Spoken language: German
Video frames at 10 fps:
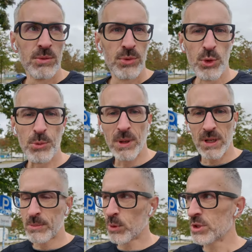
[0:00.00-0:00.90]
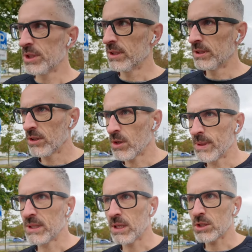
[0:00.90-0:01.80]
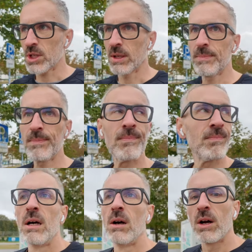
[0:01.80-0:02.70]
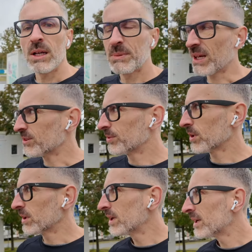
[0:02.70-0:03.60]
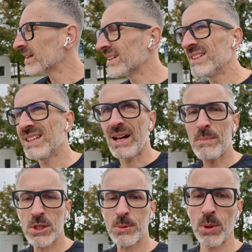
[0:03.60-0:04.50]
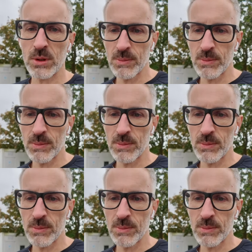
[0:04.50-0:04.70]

ein Fußball-Emoji in die Kommentare schreiben. Oh, ich habe die ganze Woche nicht einmal Sport